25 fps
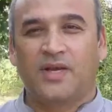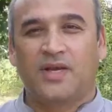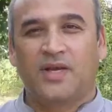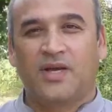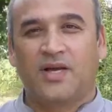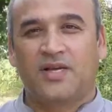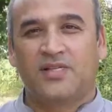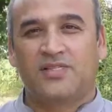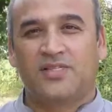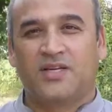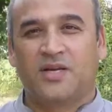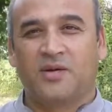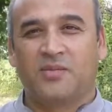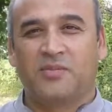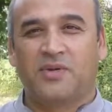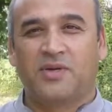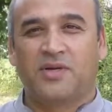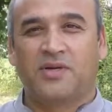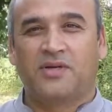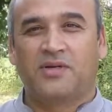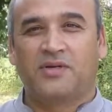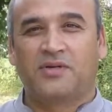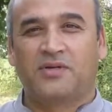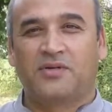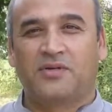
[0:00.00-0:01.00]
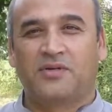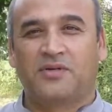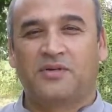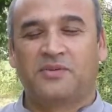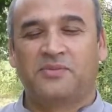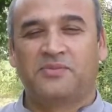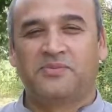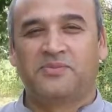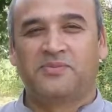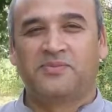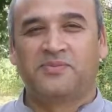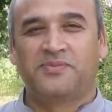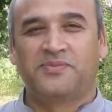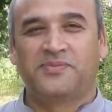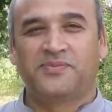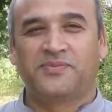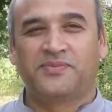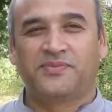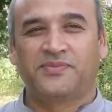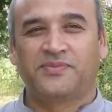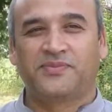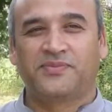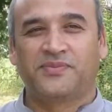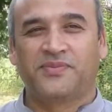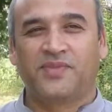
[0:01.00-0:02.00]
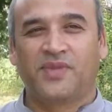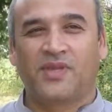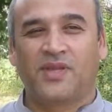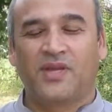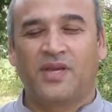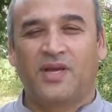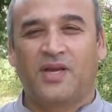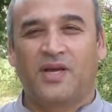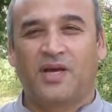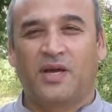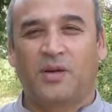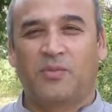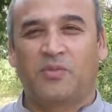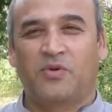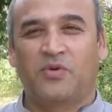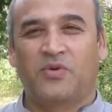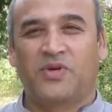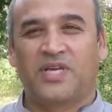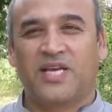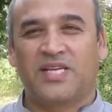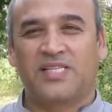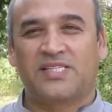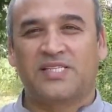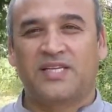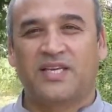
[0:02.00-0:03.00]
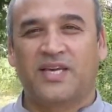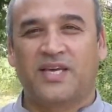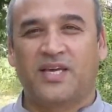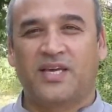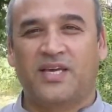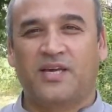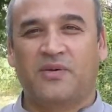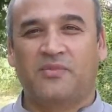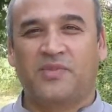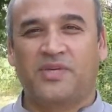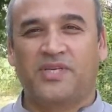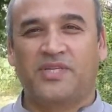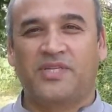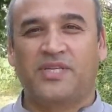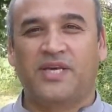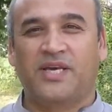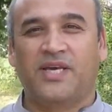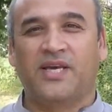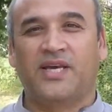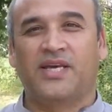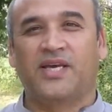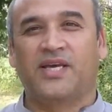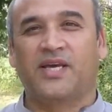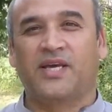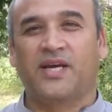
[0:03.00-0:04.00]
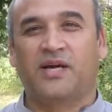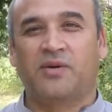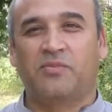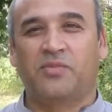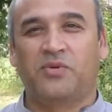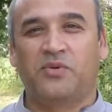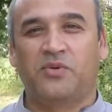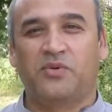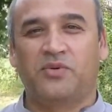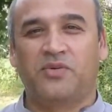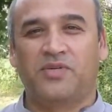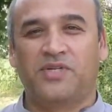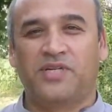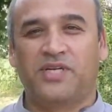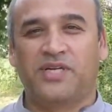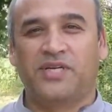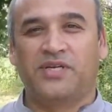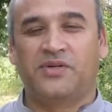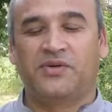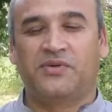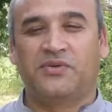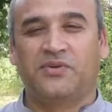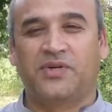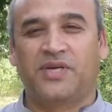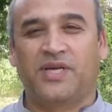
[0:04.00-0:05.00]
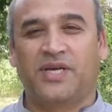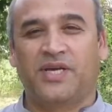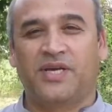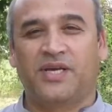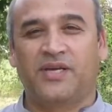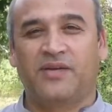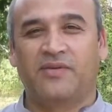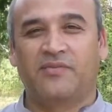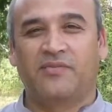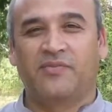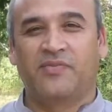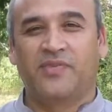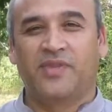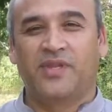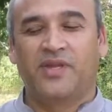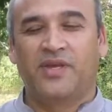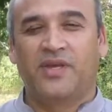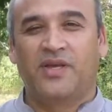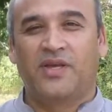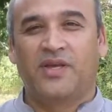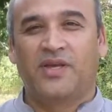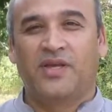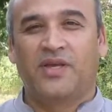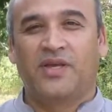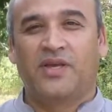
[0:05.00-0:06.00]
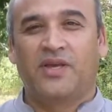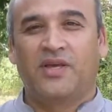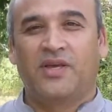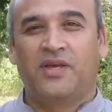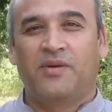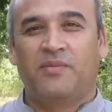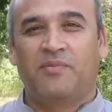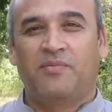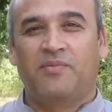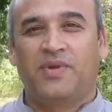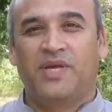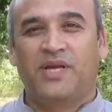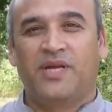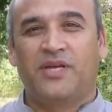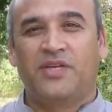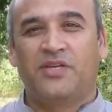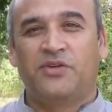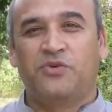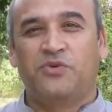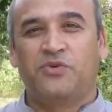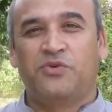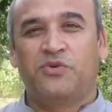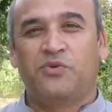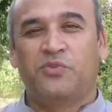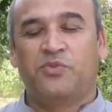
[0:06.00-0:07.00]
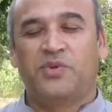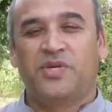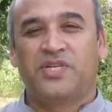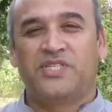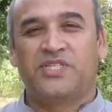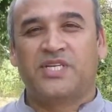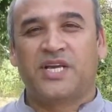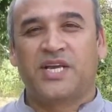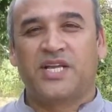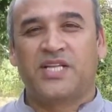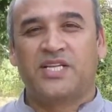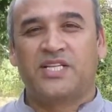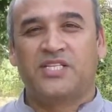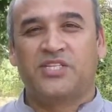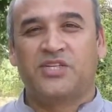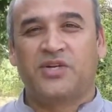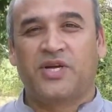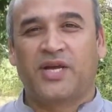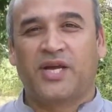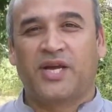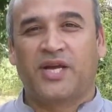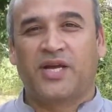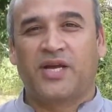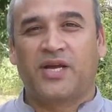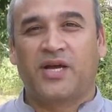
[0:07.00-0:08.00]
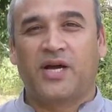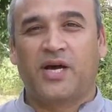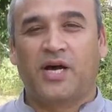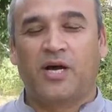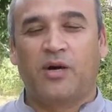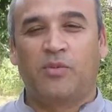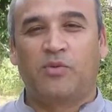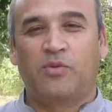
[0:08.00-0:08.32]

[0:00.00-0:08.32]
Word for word: अस्सलाम वालेकुम आप लोग कैसे हैं उम्मीद है कि आप लोग ठीक होंगे मेरा यूट्यूब पे चैनल जो है आप